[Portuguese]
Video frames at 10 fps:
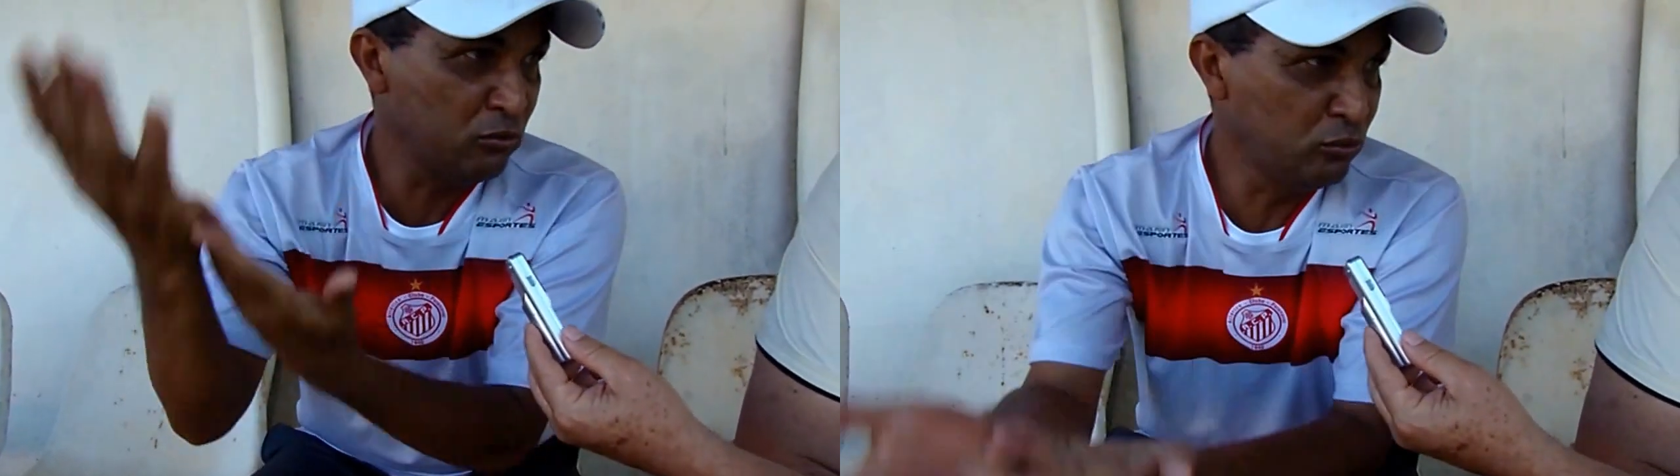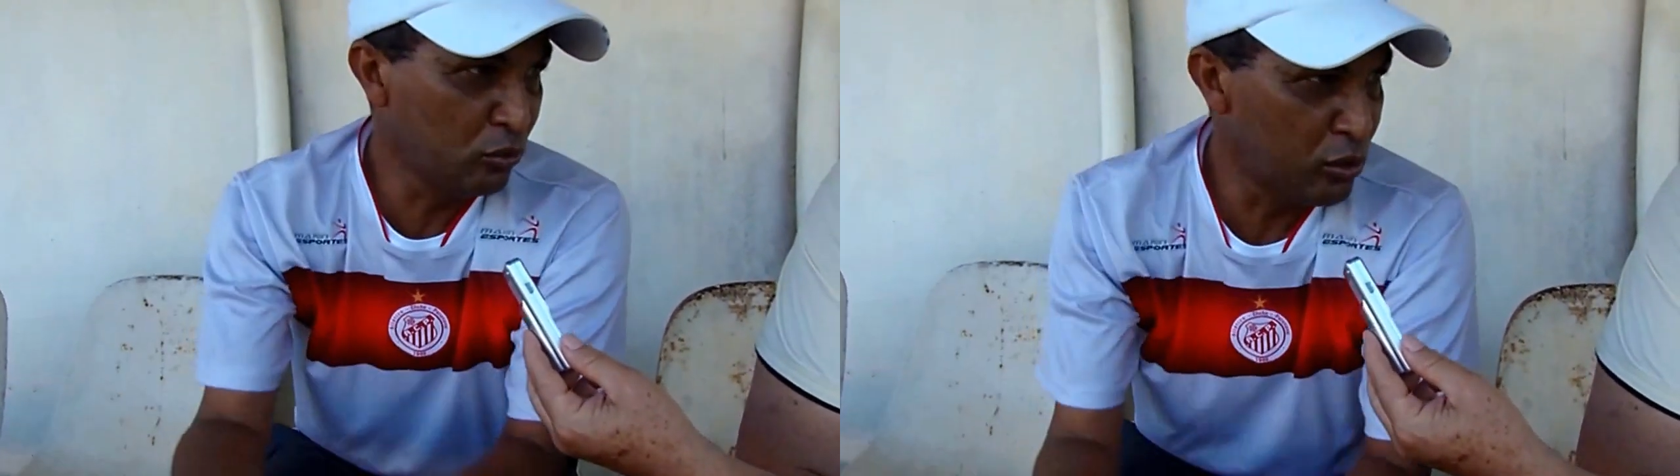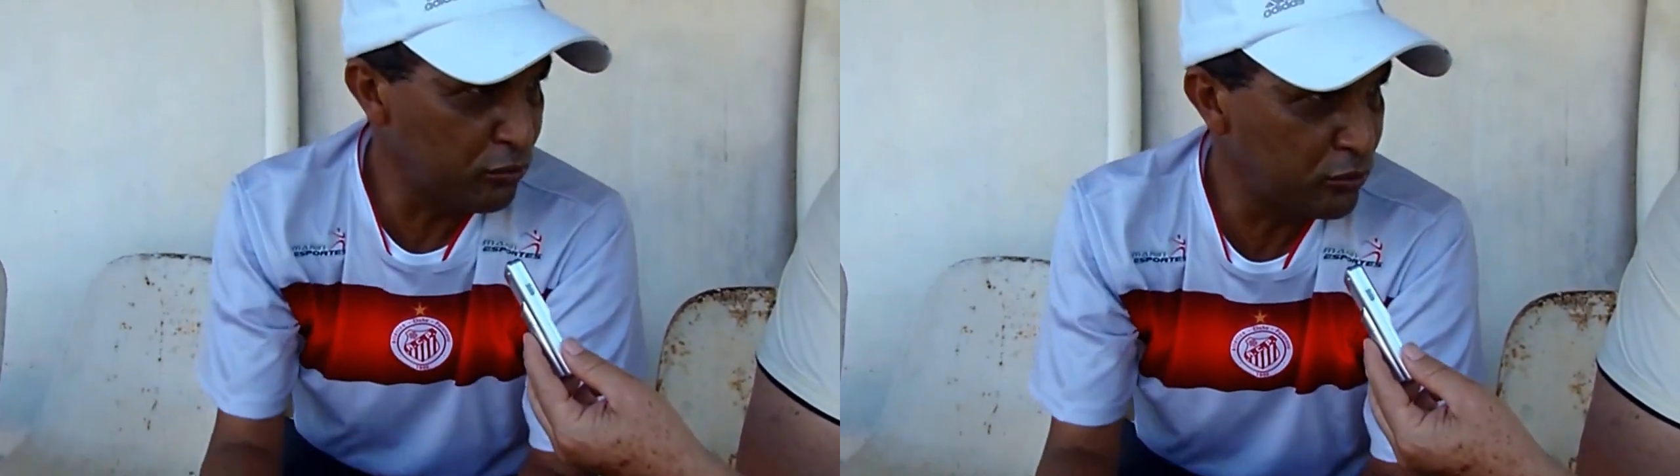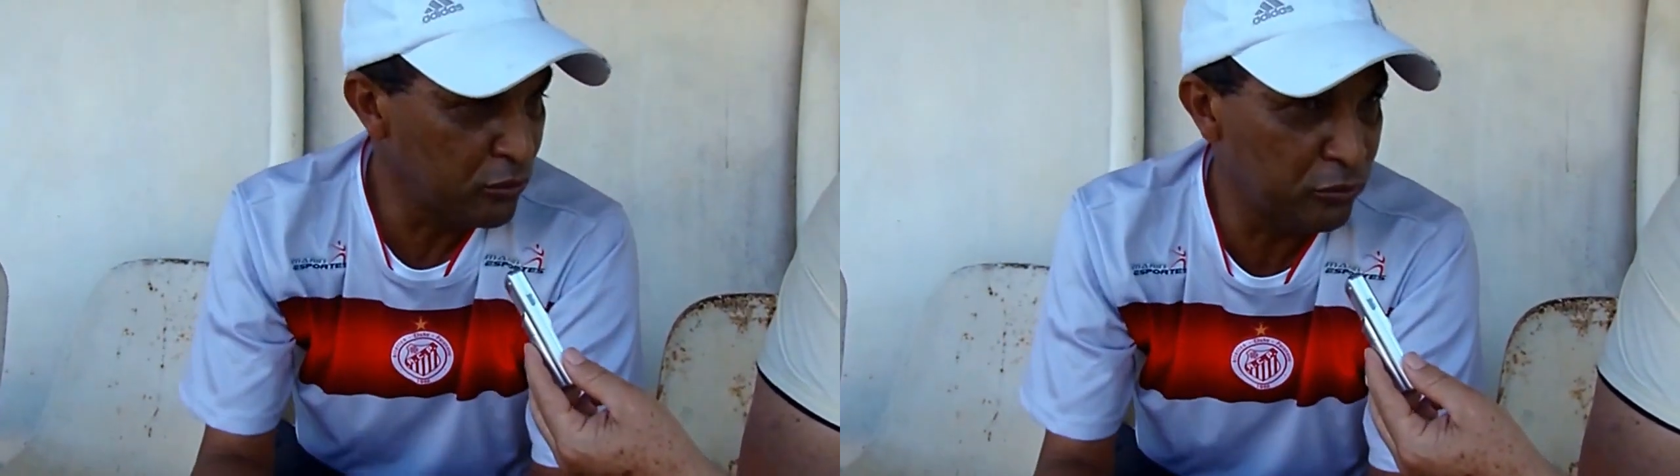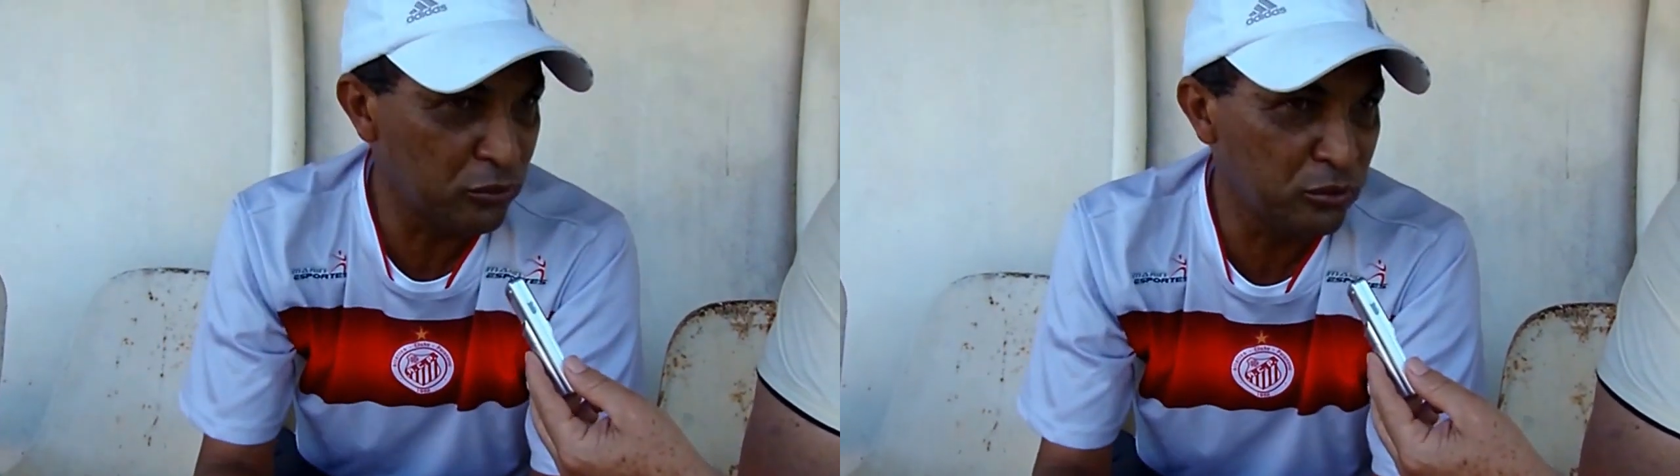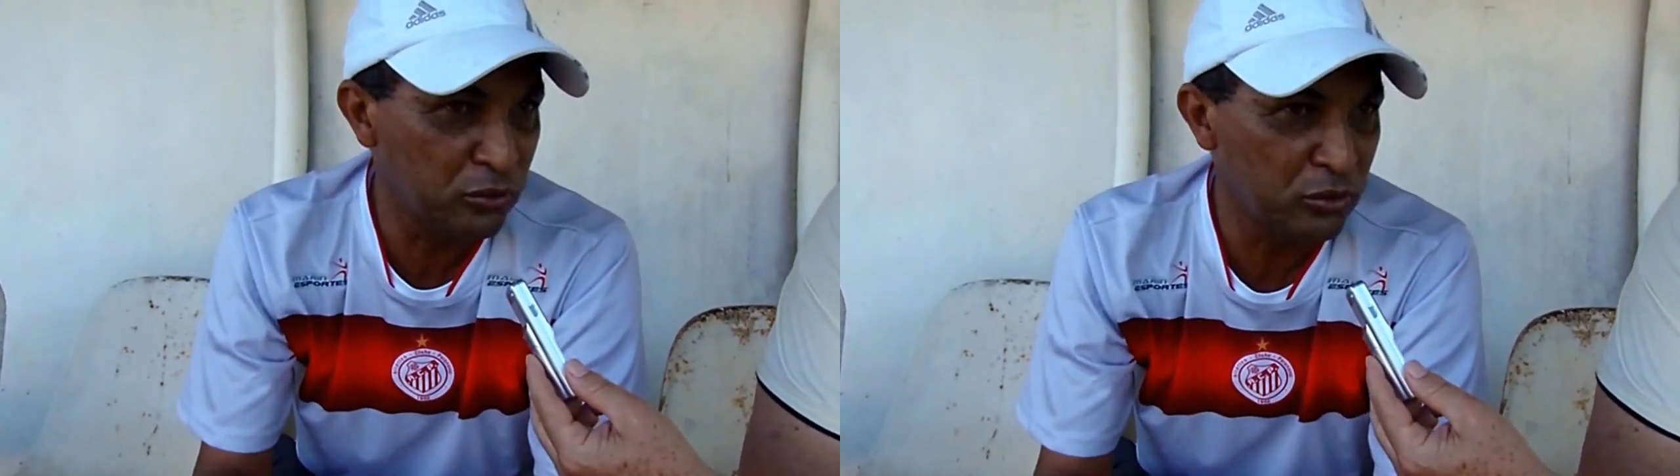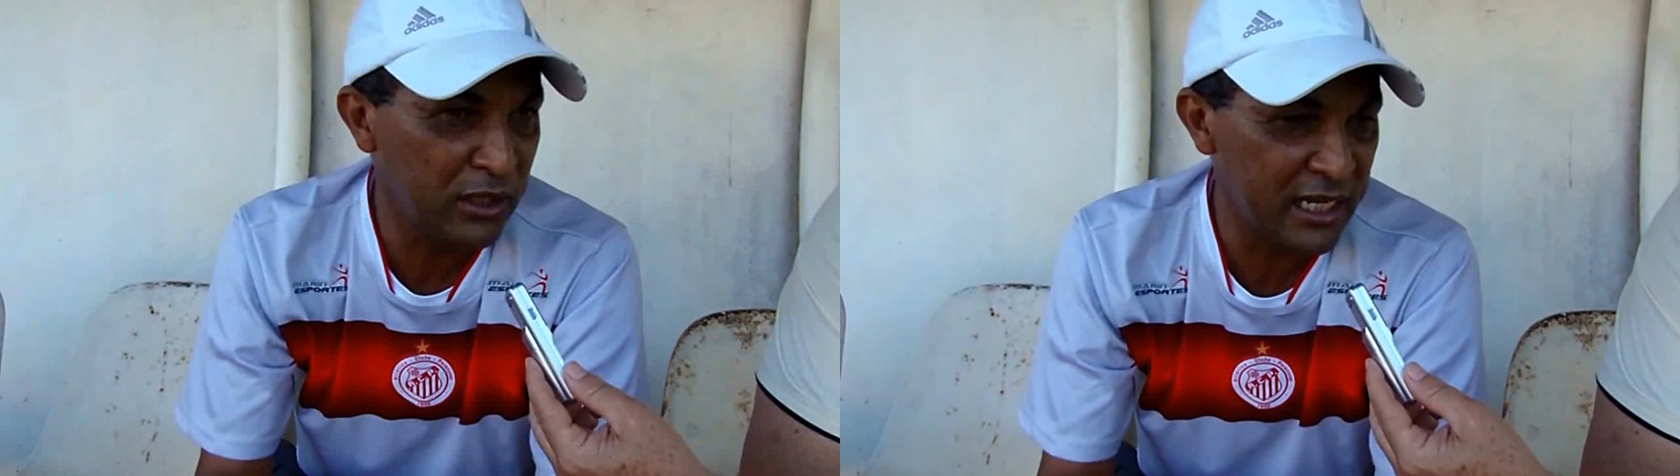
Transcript: um novo no futuro.